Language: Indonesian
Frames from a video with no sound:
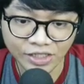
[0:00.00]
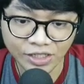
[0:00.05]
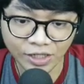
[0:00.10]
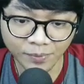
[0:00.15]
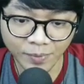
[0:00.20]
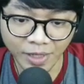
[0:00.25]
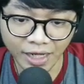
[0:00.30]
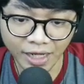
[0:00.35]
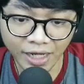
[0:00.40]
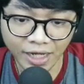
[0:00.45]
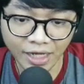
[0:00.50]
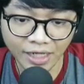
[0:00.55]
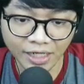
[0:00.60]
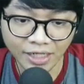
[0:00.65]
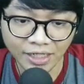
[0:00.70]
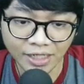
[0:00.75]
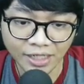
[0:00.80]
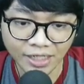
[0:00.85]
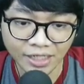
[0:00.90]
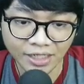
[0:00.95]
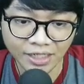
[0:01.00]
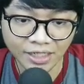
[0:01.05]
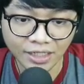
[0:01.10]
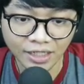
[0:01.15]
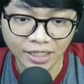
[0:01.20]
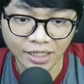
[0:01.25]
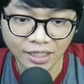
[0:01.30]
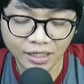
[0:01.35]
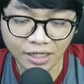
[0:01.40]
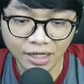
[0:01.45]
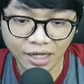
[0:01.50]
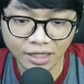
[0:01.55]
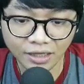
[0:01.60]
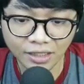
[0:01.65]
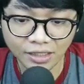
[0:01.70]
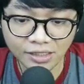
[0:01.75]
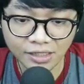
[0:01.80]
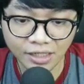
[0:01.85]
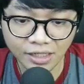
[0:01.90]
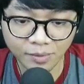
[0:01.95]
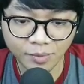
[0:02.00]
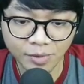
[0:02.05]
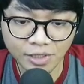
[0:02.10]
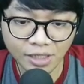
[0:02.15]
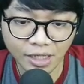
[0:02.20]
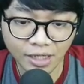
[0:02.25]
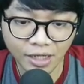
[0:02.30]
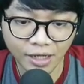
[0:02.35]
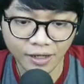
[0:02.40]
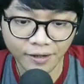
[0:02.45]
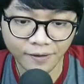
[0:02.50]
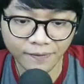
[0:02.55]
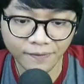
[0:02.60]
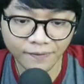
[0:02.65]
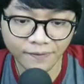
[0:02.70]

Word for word: Coba ya ke sini bisa nggak?